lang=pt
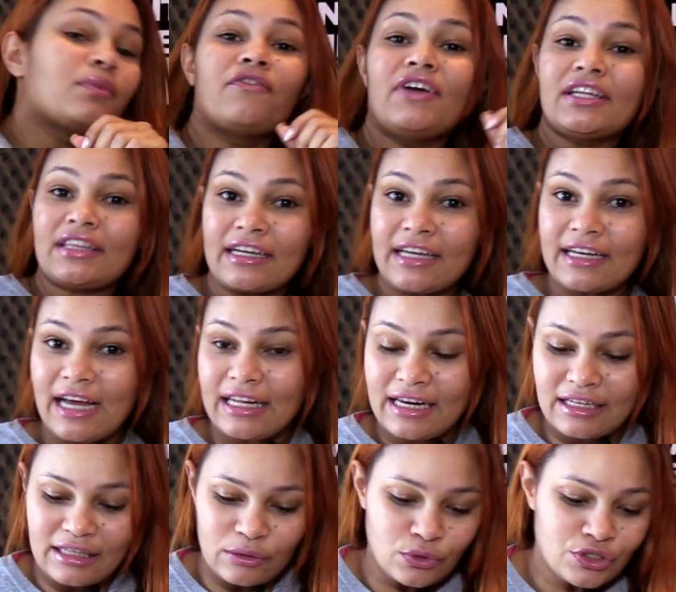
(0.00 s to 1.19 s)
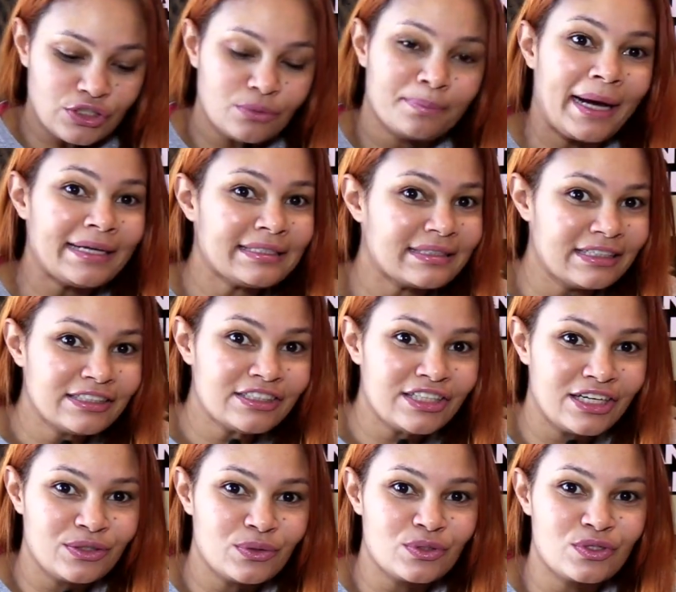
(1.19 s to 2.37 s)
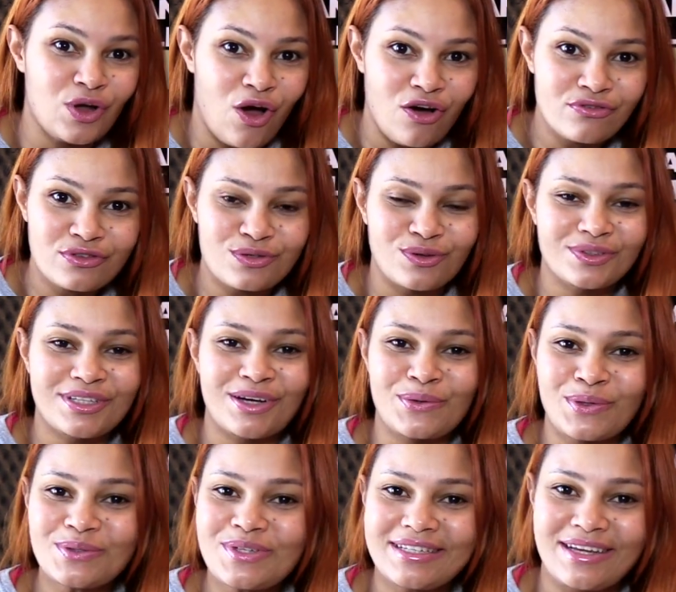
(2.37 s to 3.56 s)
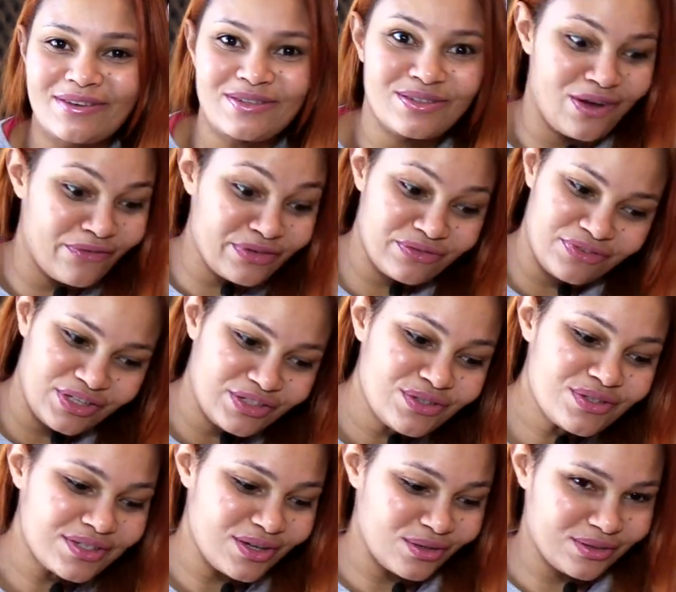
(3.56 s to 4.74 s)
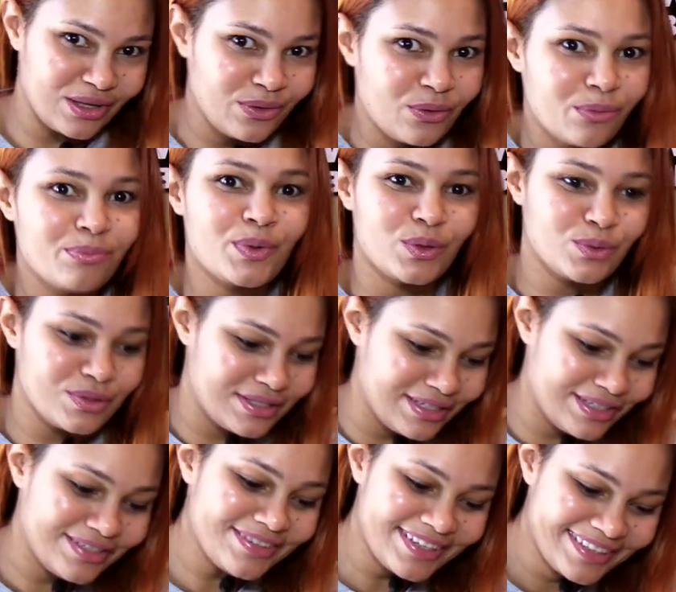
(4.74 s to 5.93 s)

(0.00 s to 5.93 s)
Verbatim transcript: Aproveitar que a galera tá curtindo bastante aí os novos conteúdos, né, os novos vídeos que eu tenho produzido.